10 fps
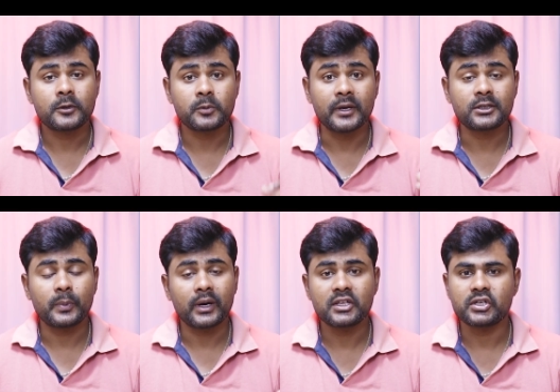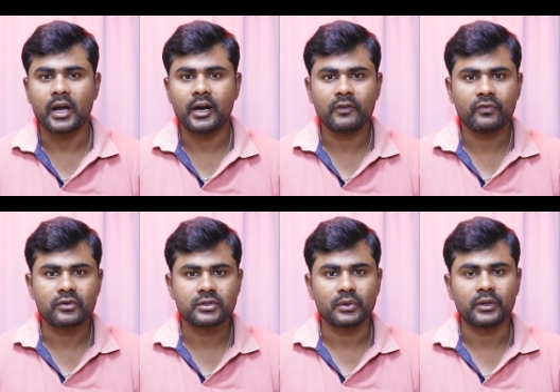స్పెక్స్ పరంగా చాలా
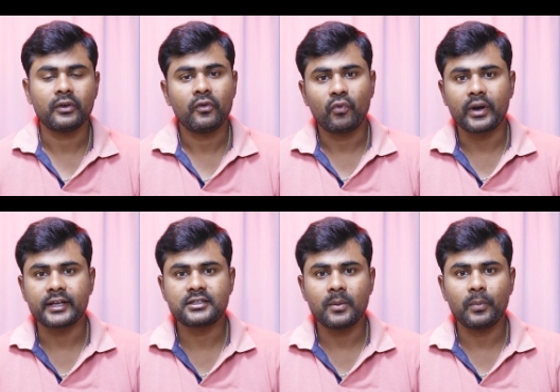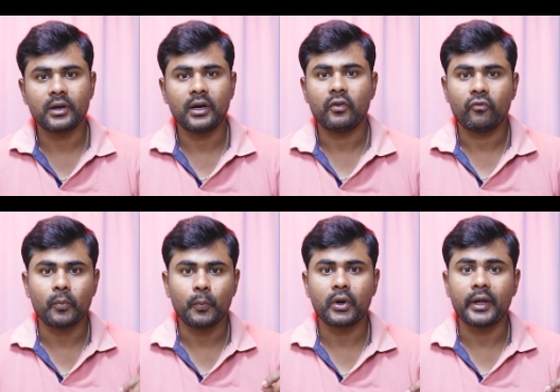డిఫరెన్స్ ఉంది ఫర్ ఎగ్జాంపుల్గా
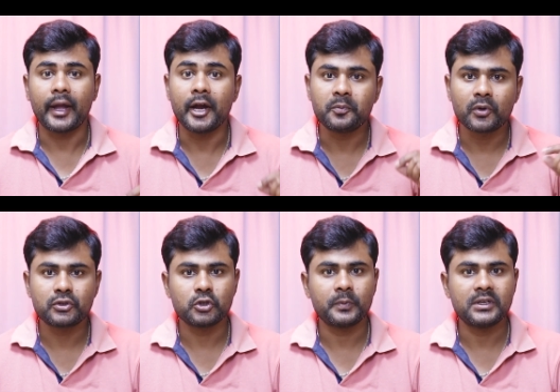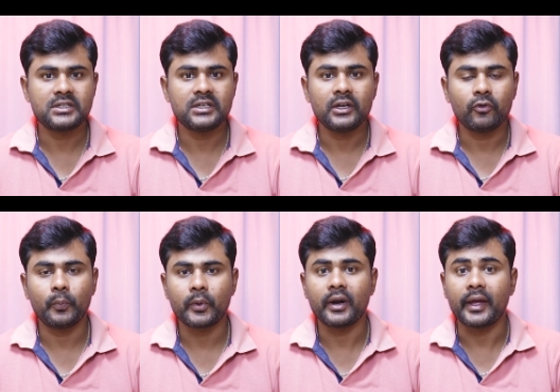ఒప్పో రెండు ఎయిట్ ప్రో చూపించి
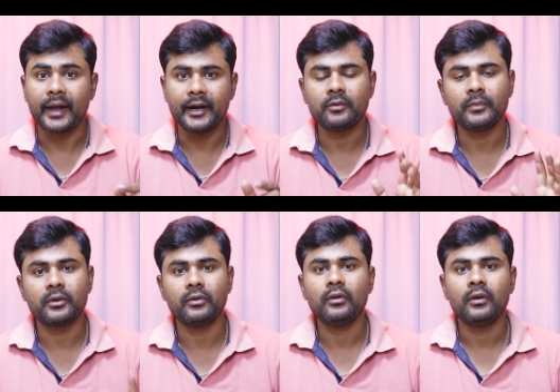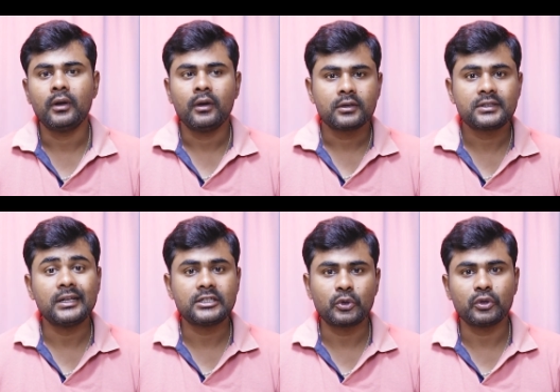ఒప్పో రెండు ఎయిట్ మీకు
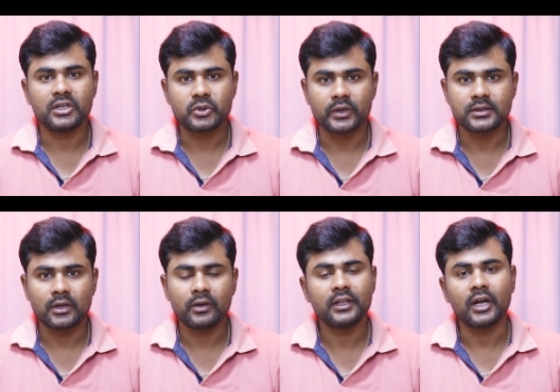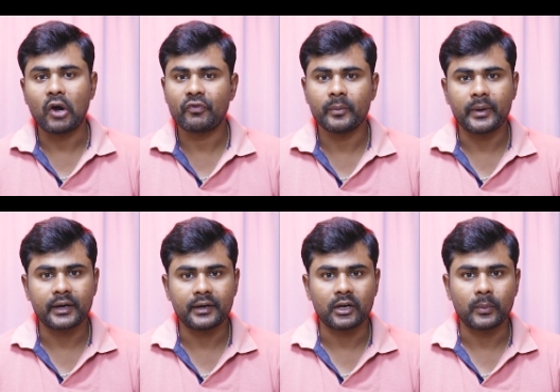సేల్స్ ఎక్కువ తీసుకొస్తారు ఇది ఆఫ్లైన్
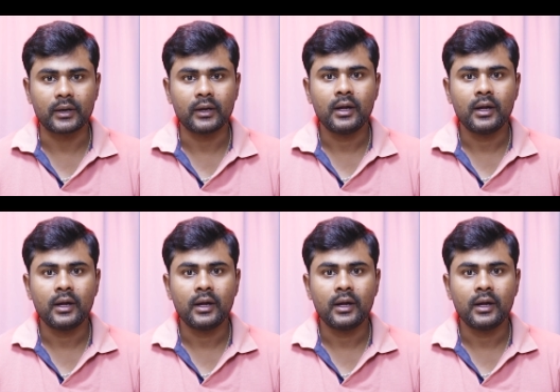మార్కెట్ అనమాట